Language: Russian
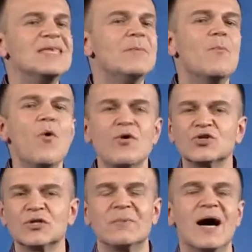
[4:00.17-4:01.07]
не
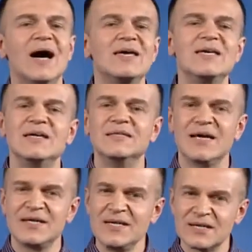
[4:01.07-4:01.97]
можем а,
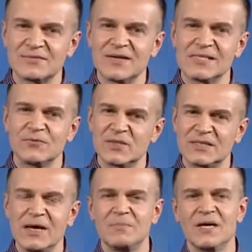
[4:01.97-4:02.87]
игнорировать,
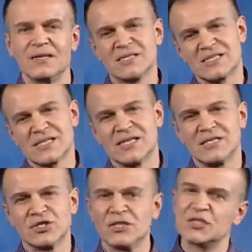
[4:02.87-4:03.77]
вот я бы это сказал
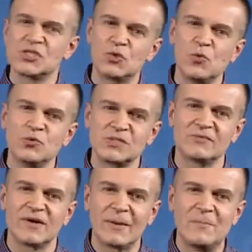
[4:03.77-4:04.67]
даже
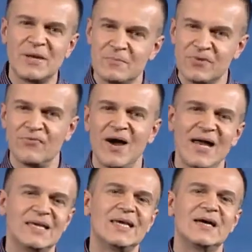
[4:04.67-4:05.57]
искусство
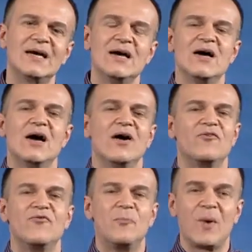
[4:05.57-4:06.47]
пребывания
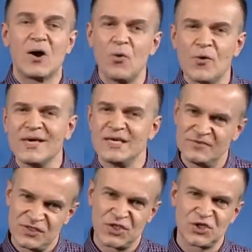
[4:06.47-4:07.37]
в покое и
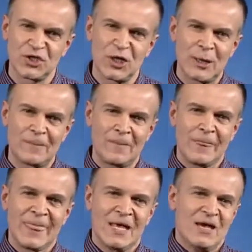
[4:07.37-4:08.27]
в тишине.
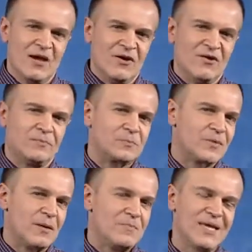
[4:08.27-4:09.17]

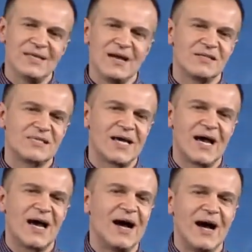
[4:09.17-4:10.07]
Мне
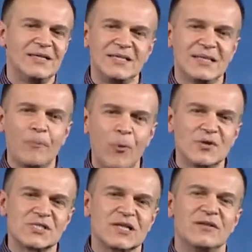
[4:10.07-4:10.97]
нравится один
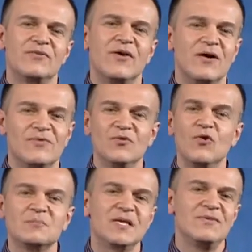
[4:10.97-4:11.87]
апостол в
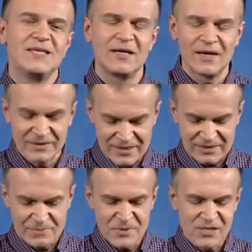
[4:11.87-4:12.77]
Новом Завете, это
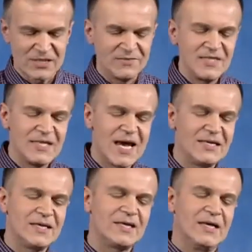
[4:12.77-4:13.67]
написано в
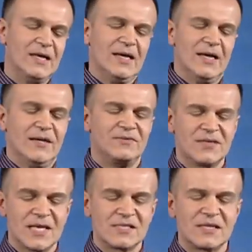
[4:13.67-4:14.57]
Деянии
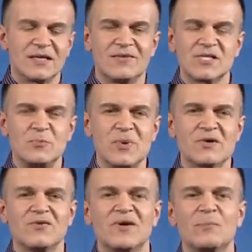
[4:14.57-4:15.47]
12 глава с
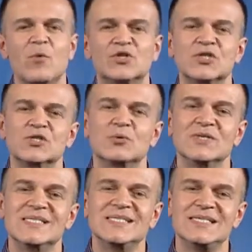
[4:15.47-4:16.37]
1 по
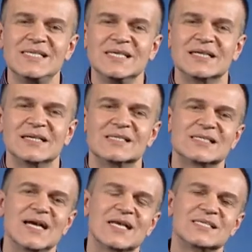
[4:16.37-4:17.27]
6 стих.
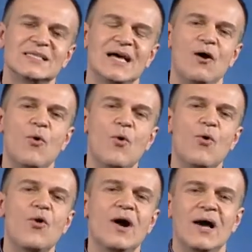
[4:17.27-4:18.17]
Сказано
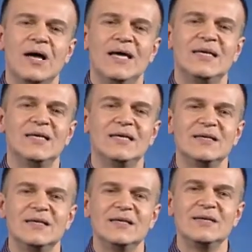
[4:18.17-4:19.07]
о и,
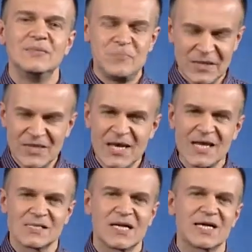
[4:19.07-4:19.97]
и
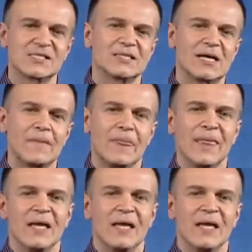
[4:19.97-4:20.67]
Петре сказано.